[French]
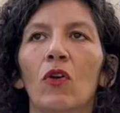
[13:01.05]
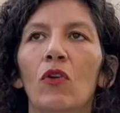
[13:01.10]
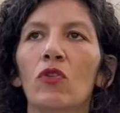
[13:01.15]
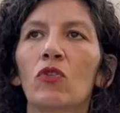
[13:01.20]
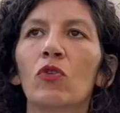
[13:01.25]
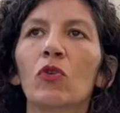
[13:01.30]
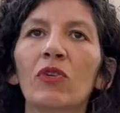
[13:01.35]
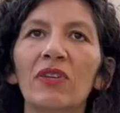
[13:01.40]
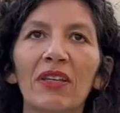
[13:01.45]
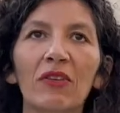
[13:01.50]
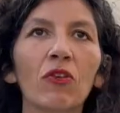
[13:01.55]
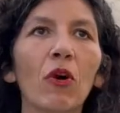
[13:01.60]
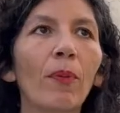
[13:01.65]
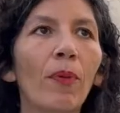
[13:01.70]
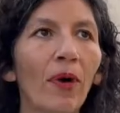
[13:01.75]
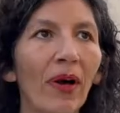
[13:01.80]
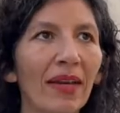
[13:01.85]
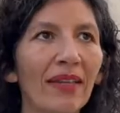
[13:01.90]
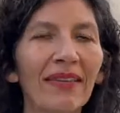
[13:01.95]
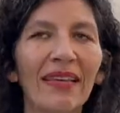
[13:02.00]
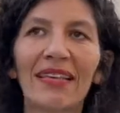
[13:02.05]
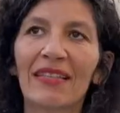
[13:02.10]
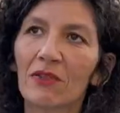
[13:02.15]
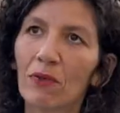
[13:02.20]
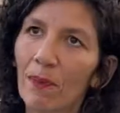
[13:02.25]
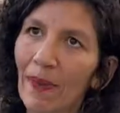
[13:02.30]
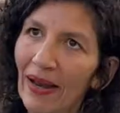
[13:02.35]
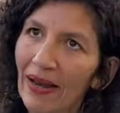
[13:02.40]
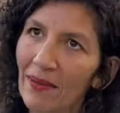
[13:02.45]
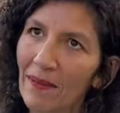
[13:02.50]
sur des temporalités qui ne
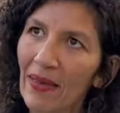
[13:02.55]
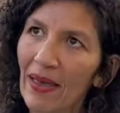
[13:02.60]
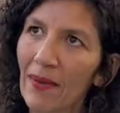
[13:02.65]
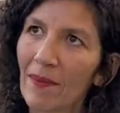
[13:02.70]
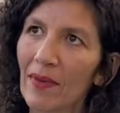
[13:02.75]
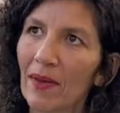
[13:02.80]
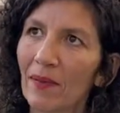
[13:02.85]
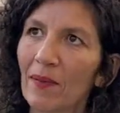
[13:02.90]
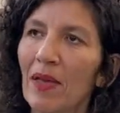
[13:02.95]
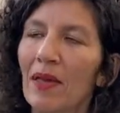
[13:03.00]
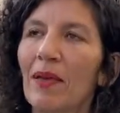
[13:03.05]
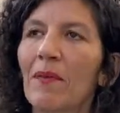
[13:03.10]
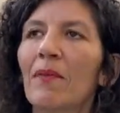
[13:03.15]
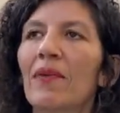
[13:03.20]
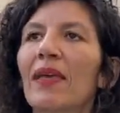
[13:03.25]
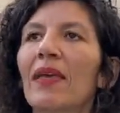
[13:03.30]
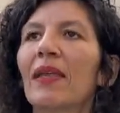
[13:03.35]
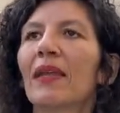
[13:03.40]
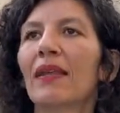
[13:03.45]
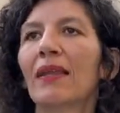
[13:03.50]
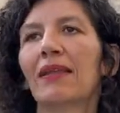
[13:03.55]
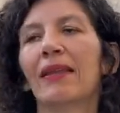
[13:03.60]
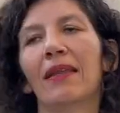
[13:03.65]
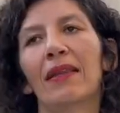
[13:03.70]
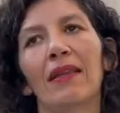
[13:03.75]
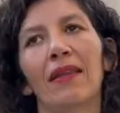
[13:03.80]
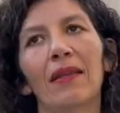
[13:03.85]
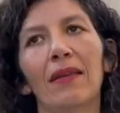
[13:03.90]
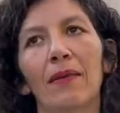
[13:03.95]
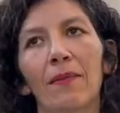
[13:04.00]
sont pas les mêmes, mais
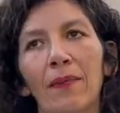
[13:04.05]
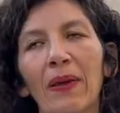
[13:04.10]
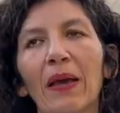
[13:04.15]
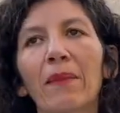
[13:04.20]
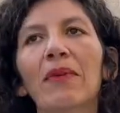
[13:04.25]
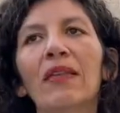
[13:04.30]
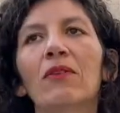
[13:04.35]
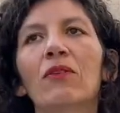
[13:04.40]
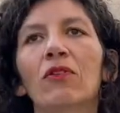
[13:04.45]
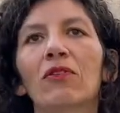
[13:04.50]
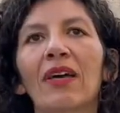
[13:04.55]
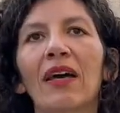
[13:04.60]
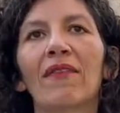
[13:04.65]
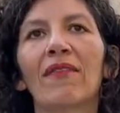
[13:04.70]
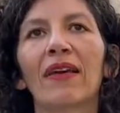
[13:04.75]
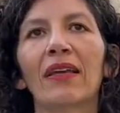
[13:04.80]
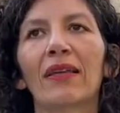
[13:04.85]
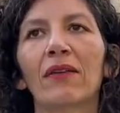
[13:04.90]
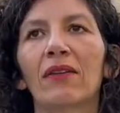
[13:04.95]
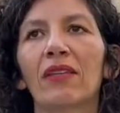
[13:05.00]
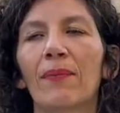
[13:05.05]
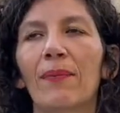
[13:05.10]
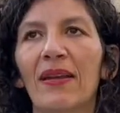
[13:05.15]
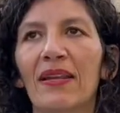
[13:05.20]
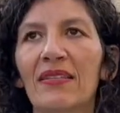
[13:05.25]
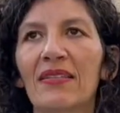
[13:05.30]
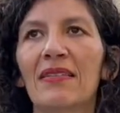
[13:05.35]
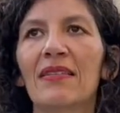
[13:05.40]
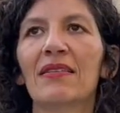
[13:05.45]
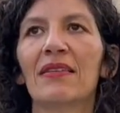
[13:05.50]
les, permis de travail des
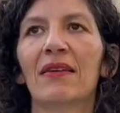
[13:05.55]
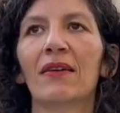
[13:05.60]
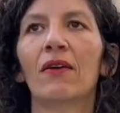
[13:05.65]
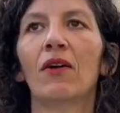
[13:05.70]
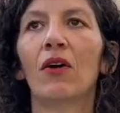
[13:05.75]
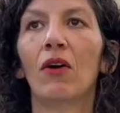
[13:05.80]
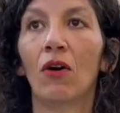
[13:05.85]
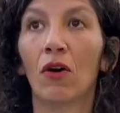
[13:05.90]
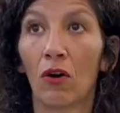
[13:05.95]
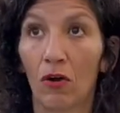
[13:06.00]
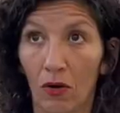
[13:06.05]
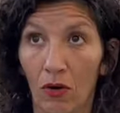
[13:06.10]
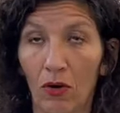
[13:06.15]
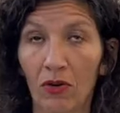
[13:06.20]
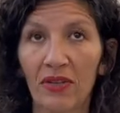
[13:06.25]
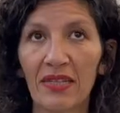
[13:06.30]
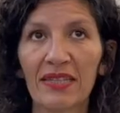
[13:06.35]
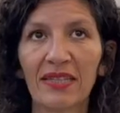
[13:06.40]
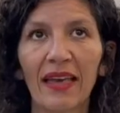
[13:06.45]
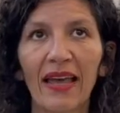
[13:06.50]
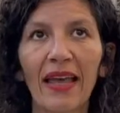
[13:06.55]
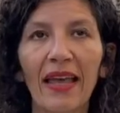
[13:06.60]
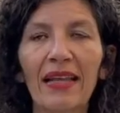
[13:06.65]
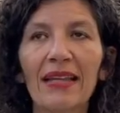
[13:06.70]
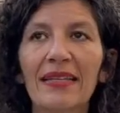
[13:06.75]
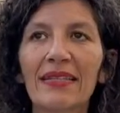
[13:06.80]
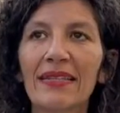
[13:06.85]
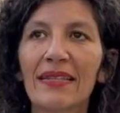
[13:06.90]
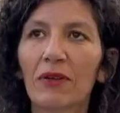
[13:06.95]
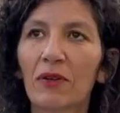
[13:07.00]
Palestiniens en
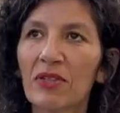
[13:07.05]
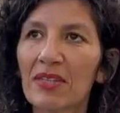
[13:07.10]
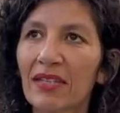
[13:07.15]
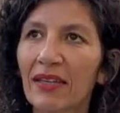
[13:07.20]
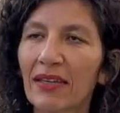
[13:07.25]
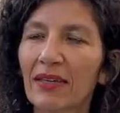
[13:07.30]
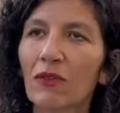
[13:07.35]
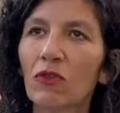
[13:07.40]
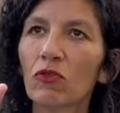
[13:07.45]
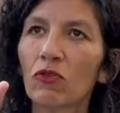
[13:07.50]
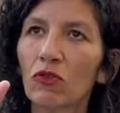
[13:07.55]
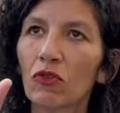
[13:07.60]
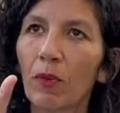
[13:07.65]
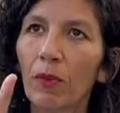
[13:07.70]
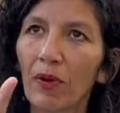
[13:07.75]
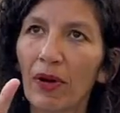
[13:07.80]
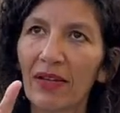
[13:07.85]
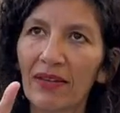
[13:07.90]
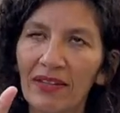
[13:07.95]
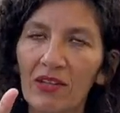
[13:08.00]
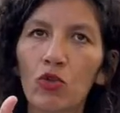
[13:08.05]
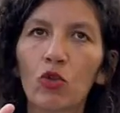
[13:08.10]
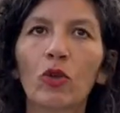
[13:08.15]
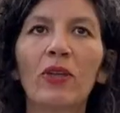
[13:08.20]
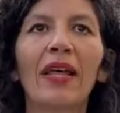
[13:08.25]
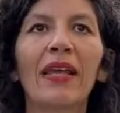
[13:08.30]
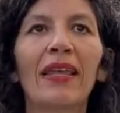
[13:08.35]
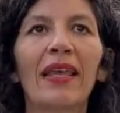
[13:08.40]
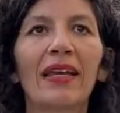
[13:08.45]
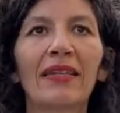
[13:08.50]
Israël, c'est enserré dans une temporalité
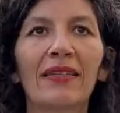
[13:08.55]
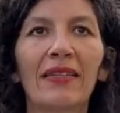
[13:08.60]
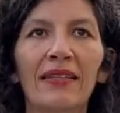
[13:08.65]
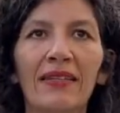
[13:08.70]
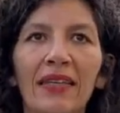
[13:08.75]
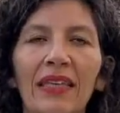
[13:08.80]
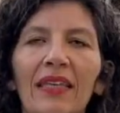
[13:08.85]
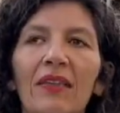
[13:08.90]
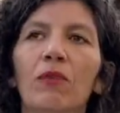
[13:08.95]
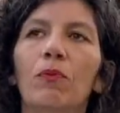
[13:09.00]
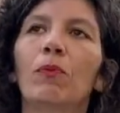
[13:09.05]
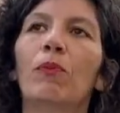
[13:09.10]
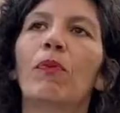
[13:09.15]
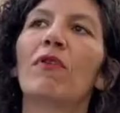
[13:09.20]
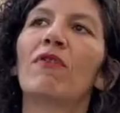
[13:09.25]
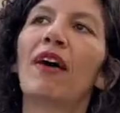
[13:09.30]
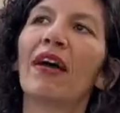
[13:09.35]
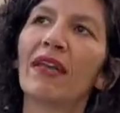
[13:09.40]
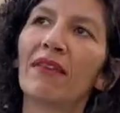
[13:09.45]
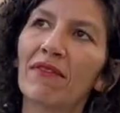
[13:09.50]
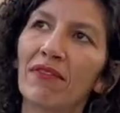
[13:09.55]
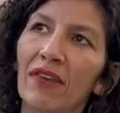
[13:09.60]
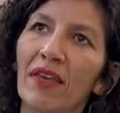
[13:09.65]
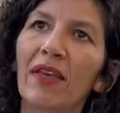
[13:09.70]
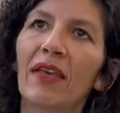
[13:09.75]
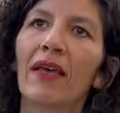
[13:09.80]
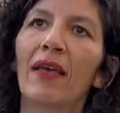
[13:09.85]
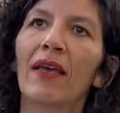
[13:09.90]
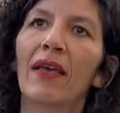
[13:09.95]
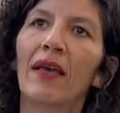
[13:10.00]
journalière, c'est-à-dire qu'ils peuvent arriver
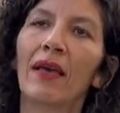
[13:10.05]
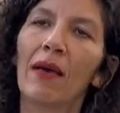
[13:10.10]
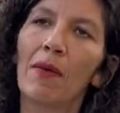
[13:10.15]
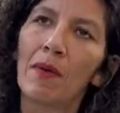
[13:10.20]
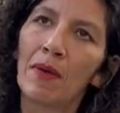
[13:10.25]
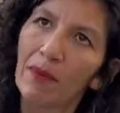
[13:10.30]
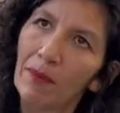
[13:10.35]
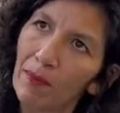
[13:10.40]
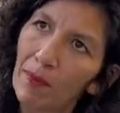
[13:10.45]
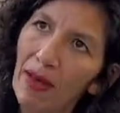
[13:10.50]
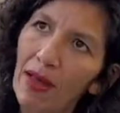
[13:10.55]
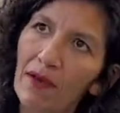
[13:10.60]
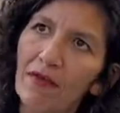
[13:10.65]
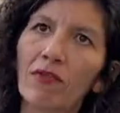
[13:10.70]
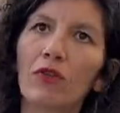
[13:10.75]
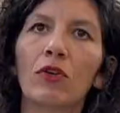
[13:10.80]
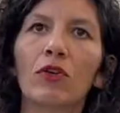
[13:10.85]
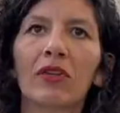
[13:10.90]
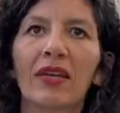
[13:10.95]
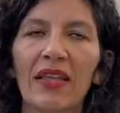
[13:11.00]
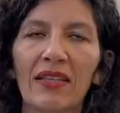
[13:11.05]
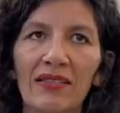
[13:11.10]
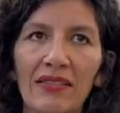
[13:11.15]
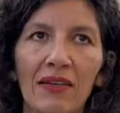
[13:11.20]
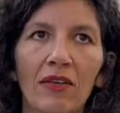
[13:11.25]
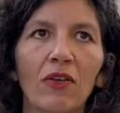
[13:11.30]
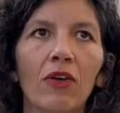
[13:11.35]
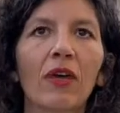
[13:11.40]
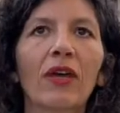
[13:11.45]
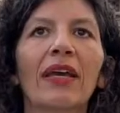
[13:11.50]
pas avant
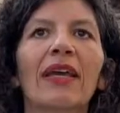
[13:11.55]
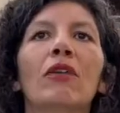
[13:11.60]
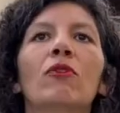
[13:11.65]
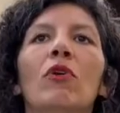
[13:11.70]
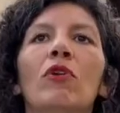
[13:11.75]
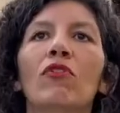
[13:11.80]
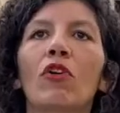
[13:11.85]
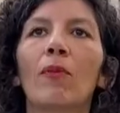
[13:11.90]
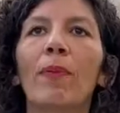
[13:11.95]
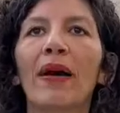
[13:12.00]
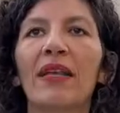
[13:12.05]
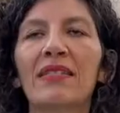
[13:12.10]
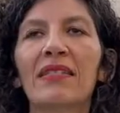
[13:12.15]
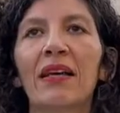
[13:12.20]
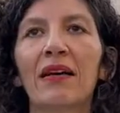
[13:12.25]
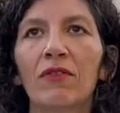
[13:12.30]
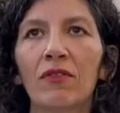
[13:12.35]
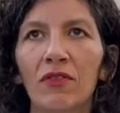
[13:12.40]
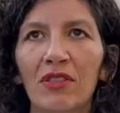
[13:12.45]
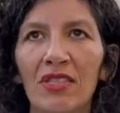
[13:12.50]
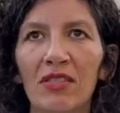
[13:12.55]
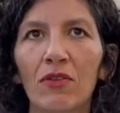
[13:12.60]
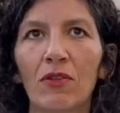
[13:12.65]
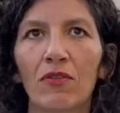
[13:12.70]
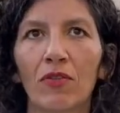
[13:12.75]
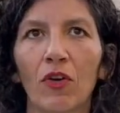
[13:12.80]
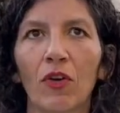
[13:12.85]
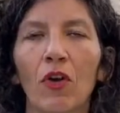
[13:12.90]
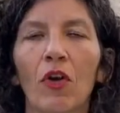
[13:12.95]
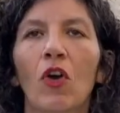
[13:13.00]
4-5 heures et doivent repartir avant
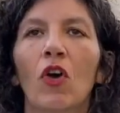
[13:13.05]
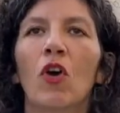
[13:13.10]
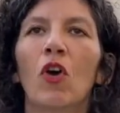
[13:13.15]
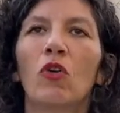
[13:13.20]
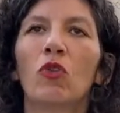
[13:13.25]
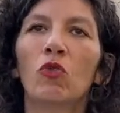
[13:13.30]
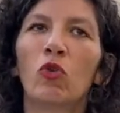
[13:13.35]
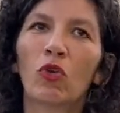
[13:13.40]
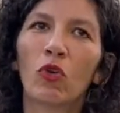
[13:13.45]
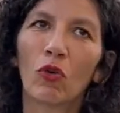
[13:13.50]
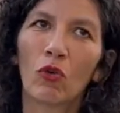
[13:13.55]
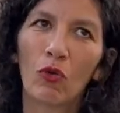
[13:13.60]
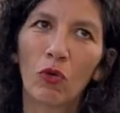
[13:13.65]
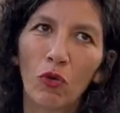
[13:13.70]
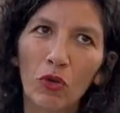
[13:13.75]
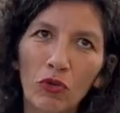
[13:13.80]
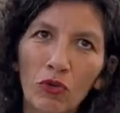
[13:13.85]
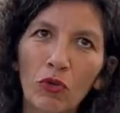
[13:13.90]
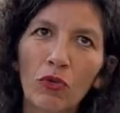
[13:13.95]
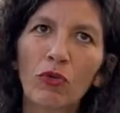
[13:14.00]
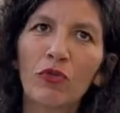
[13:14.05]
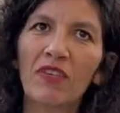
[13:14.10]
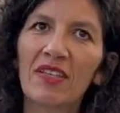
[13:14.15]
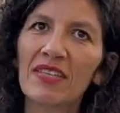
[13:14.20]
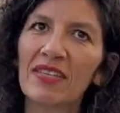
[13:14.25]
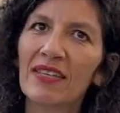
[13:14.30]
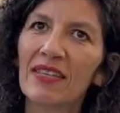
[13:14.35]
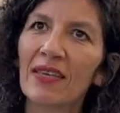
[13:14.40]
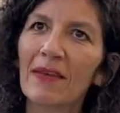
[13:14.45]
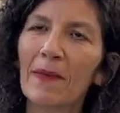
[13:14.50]
19 heures. Donc on retrouve
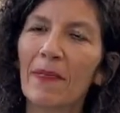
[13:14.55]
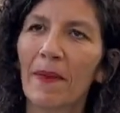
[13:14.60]
ici